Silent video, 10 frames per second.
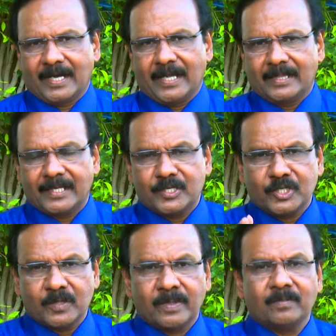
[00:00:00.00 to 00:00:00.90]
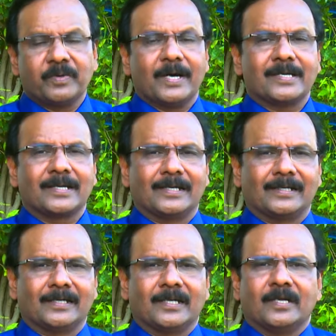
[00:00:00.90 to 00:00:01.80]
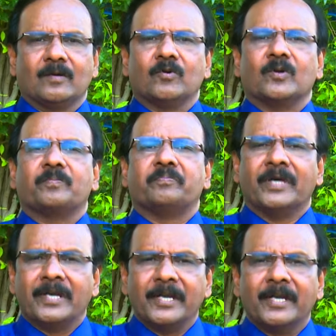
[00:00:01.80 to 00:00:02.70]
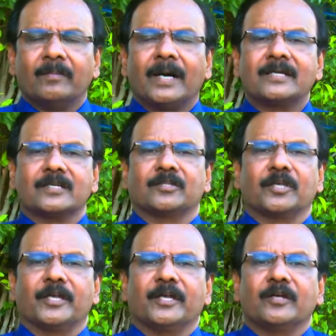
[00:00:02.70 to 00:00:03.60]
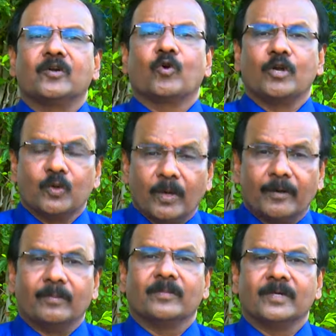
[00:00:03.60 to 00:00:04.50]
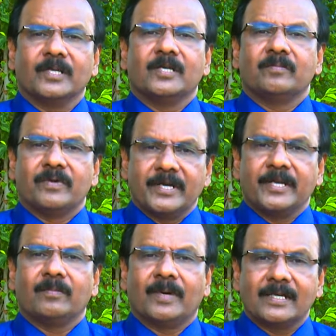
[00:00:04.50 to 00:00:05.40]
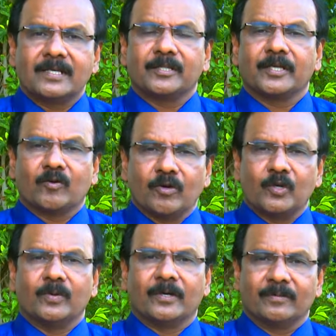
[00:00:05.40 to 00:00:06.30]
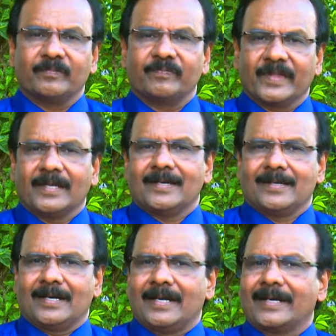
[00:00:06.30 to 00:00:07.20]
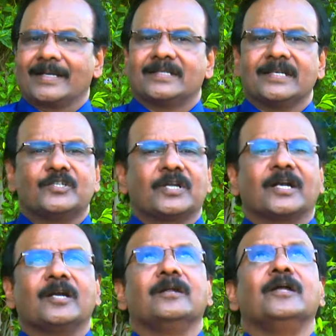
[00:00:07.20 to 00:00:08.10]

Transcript: அந்த ஜபம் பாருங்கள் ஒரு பெரிய மாற்றத்தை கொண்டு வரும் பெரிய மாற்றத்தை கொண்டு வரும் அன்றைக்கு சீஷர்கள்